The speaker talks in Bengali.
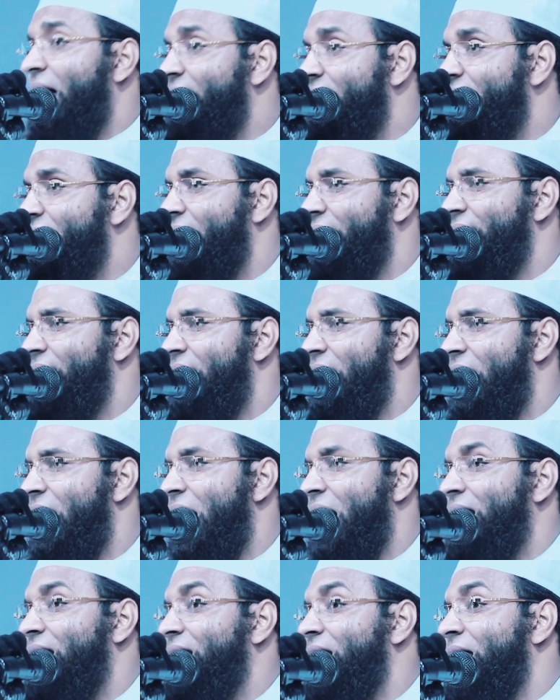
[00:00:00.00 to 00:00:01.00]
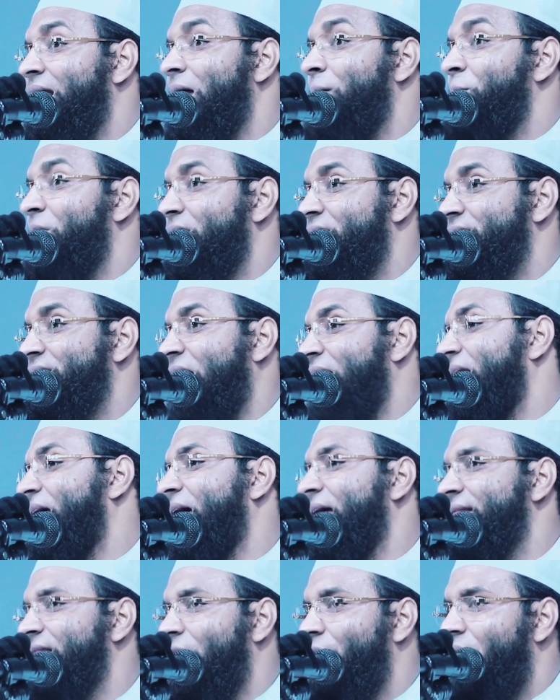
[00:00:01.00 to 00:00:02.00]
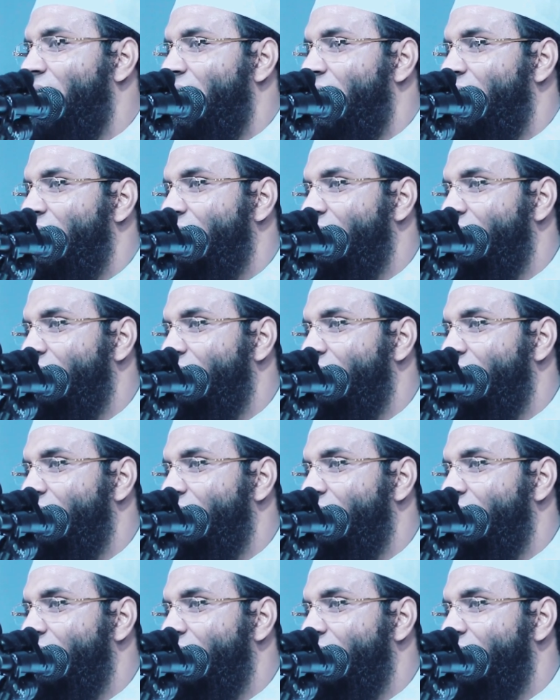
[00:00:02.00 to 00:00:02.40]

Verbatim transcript: গান গাইয়া আল্লাহ নামের সালায়া দেওয়া